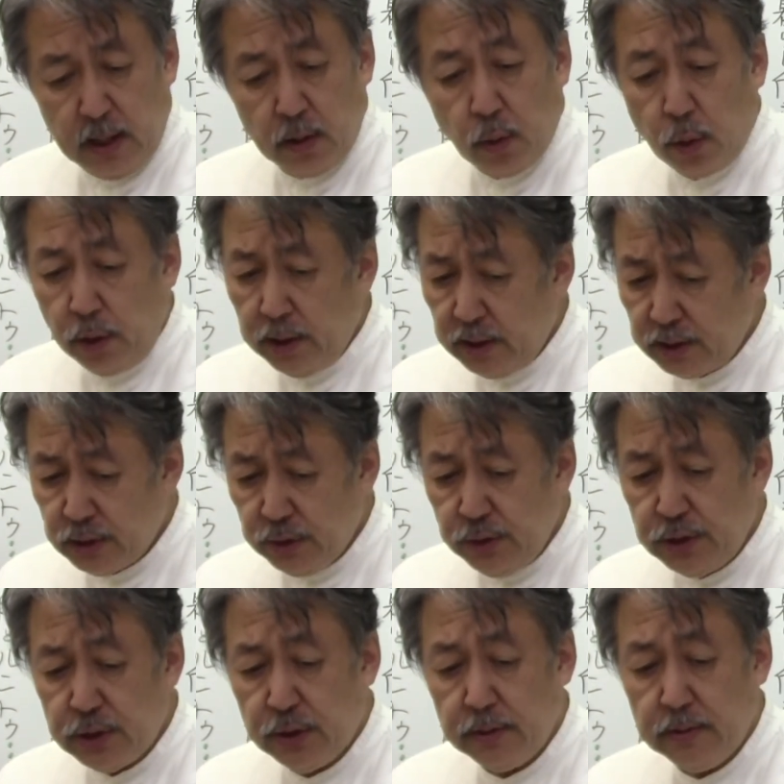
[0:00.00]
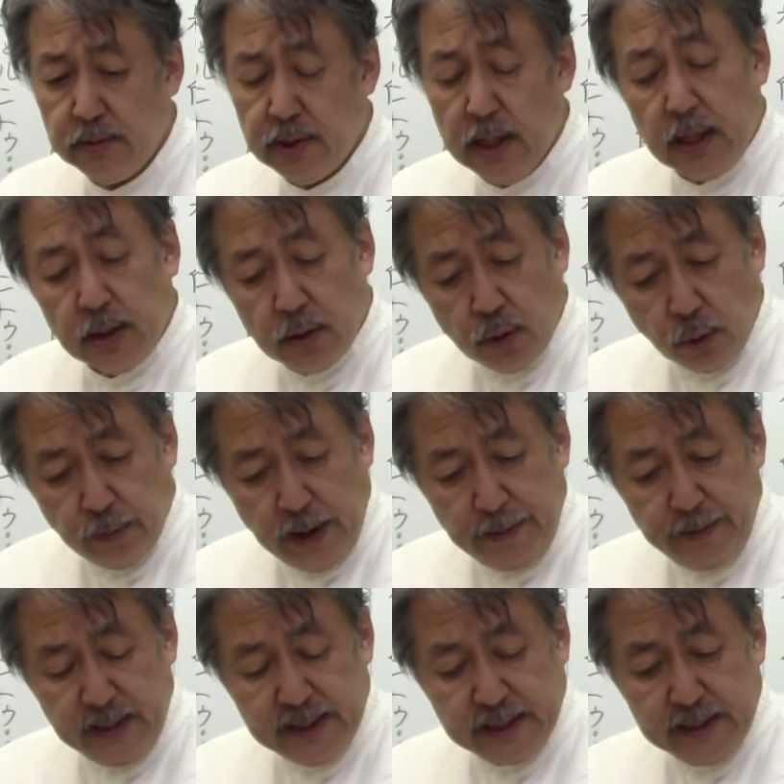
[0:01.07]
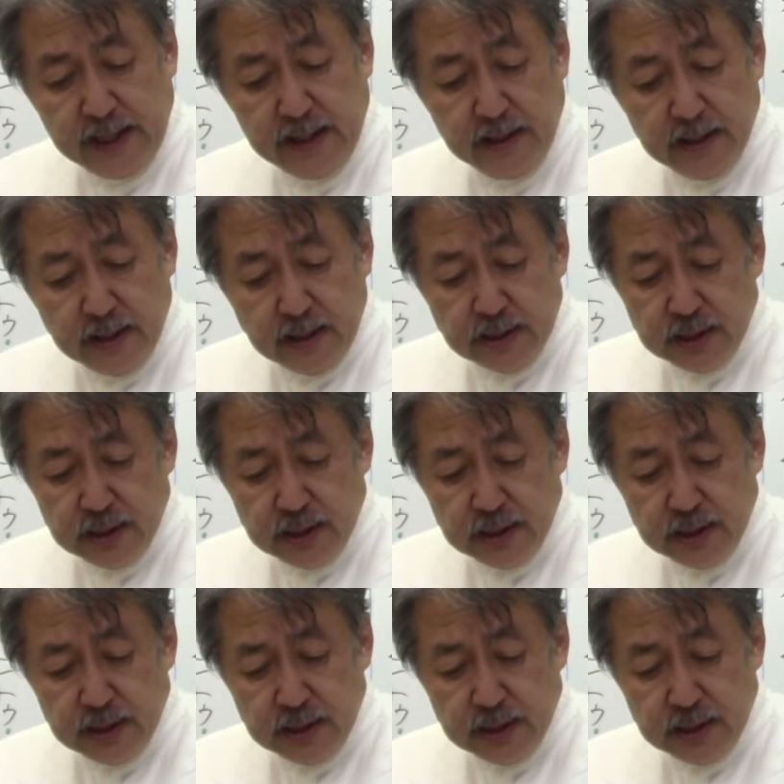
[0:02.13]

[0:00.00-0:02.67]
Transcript: これがシュイション ?5 番目だね。